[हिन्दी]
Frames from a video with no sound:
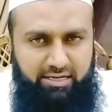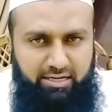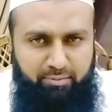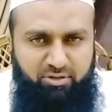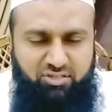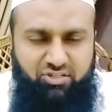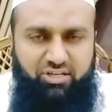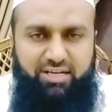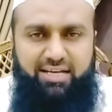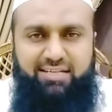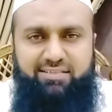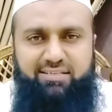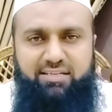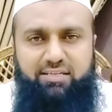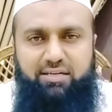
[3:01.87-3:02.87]
नबज
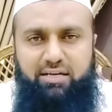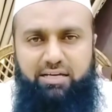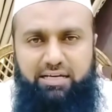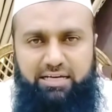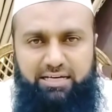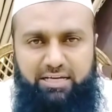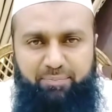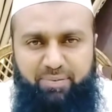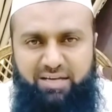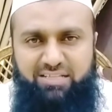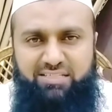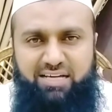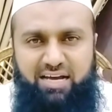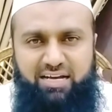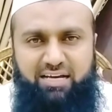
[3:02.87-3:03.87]
शनाज से के
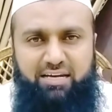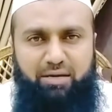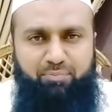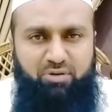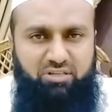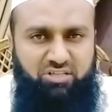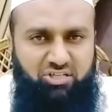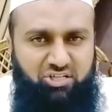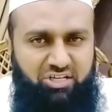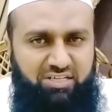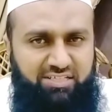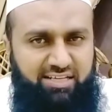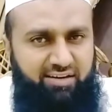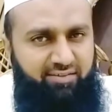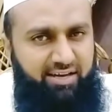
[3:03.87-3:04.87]
पास जाकर अपनी
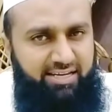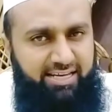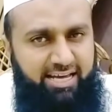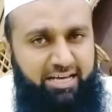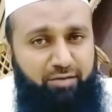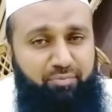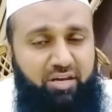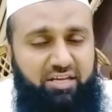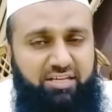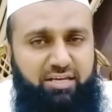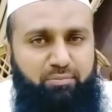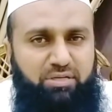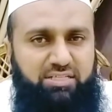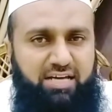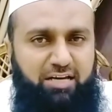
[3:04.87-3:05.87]
तशखीस करवा ली है कि मेरा
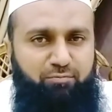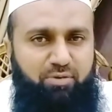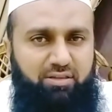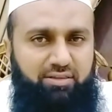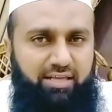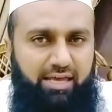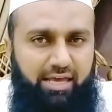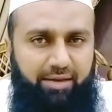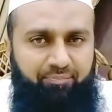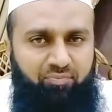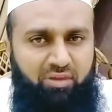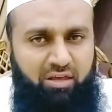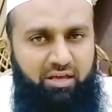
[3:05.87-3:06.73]
ये मिजाज बनता है